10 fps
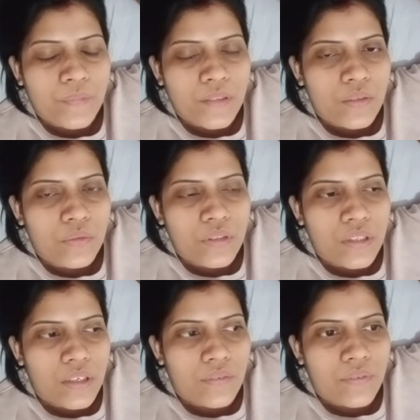तो
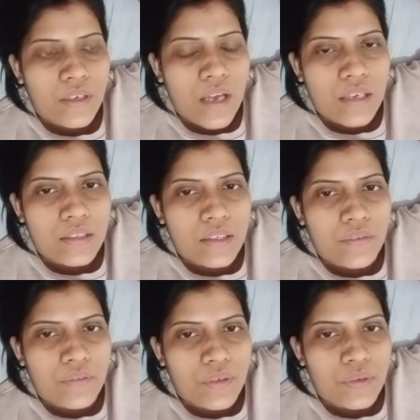चलिए फिर आज का
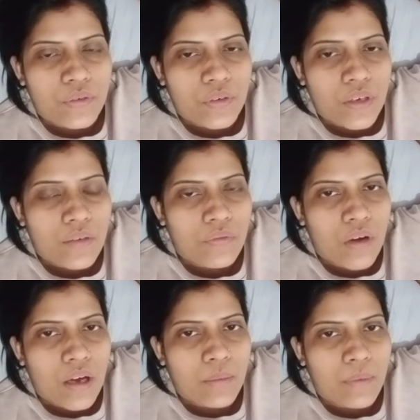वीडियो जो है वो
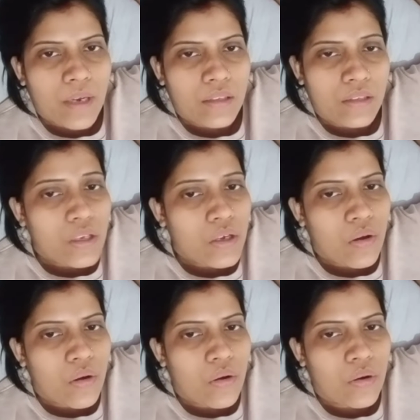आगे बढ़ाते
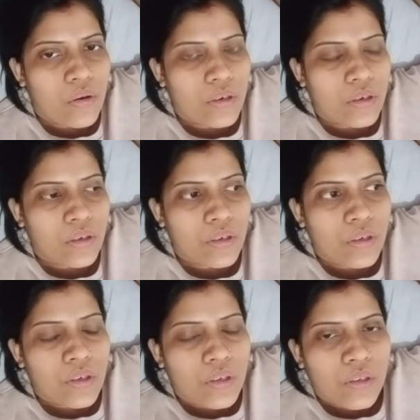हैं और
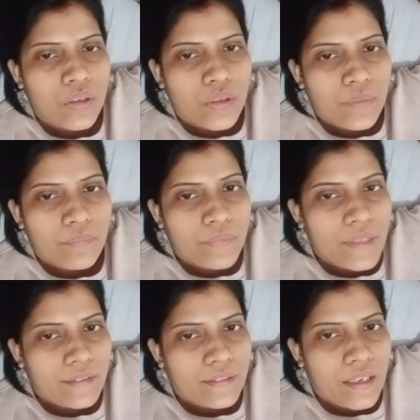
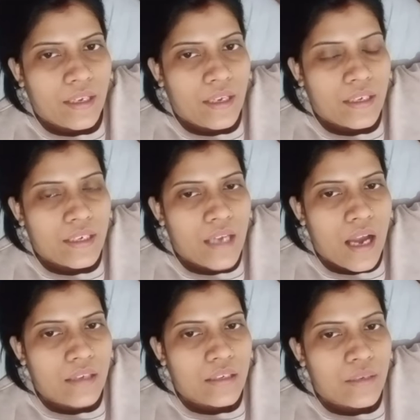देखते हैं कि
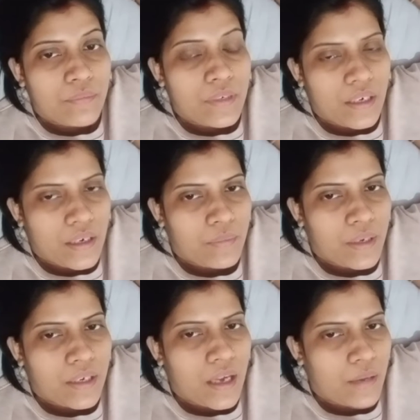आज हम डिनर
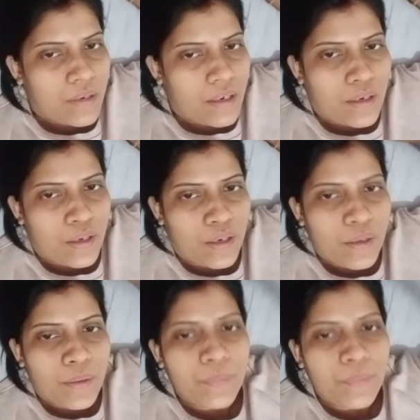में क्या बना रहे हैं